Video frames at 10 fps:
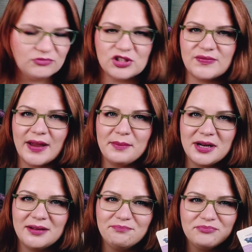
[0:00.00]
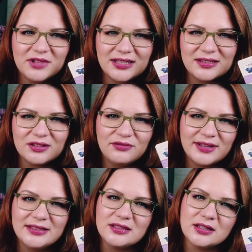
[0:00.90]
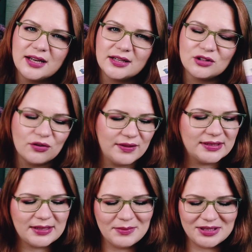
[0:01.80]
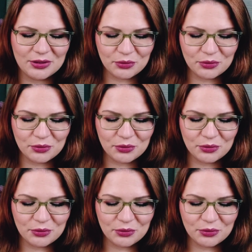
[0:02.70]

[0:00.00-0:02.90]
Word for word: zweimal das quasi drin hatten, auch wenn es ein bisschen